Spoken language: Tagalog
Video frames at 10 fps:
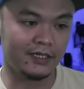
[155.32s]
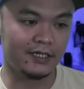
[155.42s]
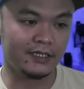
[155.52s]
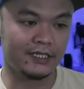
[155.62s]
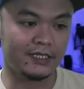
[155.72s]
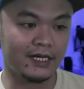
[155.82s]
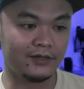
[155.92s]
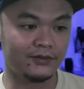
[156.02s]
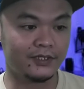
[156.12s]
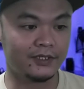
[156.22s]

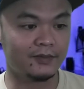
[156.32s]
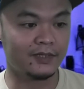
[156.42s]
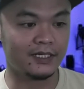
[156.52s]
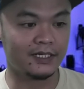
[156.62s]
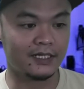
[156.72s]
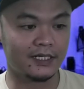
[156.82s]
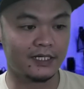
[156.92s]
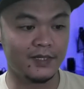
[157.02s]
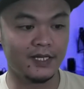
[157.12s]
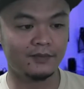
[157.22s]
na-encounter ng mga
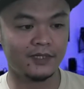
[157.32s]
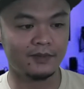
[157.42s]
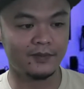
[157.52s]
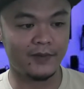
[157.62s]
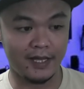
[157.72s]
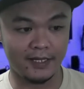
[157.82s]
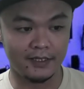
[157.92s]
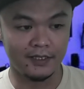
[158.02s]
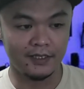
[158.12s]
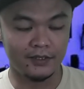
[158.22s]
karamihan mga babae
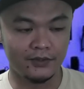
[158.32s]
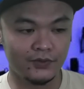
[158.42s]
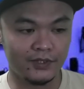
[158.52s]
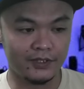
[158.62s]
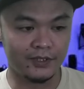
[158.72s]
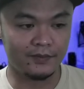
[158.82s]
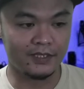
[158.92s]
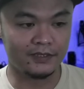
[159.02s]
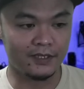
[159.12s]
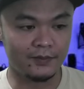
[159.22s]
during their
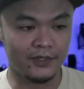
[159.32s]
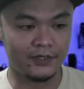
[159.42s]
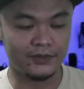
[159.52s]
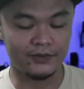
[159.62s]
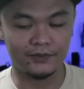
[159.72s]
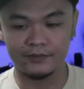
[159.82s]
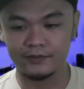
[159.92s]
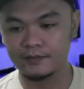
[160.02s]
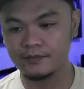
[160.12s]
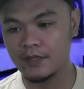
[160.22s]
menstrual period.
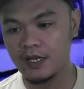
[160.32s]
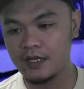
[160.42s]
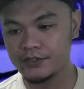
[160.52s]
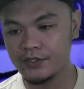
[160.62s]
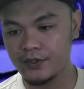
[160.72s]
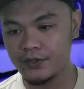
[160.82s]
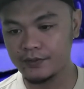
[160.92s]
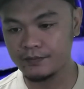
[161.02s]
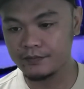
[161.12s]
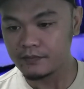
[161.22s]

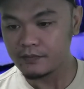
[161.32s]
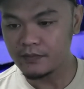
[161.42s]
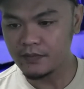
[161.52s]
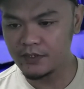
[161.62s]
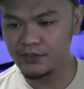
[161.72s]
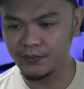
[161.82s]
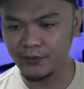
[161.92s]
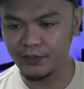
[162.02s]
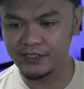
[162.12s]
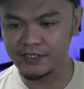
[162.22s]
So,
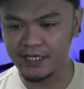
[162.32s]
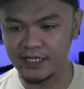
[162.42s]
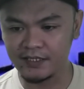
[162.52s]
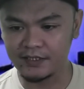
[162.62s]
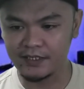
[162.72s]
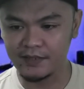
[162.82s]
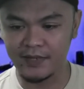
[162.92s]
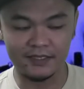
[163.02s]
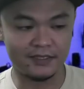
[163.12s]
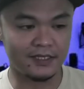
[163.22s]
supports a healthy
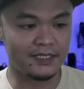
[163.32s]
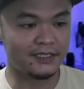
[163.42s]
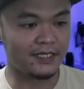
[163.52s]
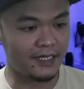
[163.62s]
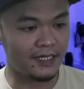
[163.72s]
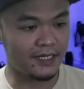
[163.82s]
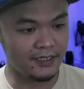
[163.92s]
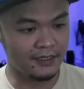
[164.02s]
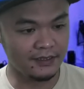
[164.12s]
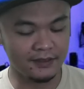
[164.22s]
menstrual
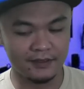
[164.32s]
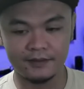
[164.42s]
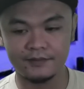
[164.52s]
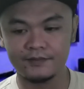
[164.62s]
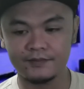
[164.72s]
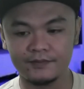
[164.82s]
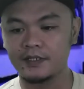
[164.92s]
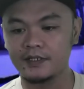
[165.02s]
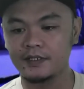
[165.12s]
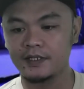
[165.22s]
cycle,
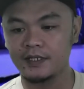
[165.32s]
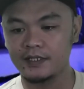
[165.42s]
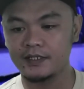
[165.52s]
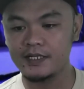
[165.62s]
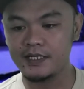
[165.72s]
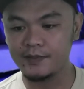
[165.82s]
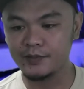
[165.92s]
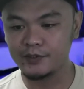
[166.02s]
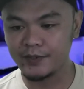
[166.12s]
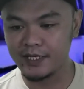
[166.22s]
uh, relieves
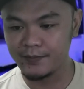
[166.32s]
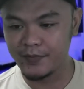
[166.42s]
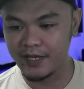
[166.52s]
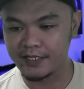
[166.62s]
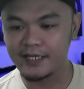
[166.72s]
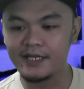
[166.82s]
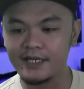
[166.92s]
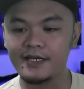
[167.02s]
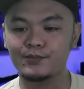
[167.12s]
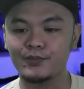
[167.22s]
pre, peri,
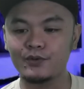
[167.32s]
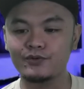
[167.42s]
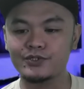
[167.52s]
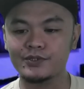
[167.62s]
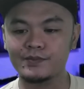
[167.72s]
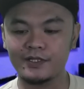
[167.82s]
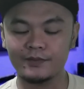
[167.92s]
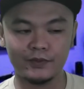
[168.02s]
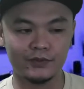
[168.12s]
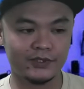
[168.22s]
and
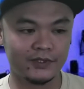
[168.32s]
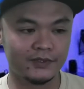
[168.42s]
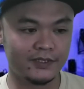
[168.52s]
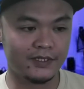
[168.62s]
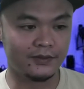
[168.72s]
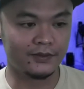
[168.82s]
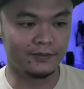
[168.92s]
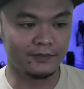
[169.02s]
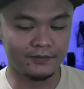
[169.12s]
post-menopausal syndrome.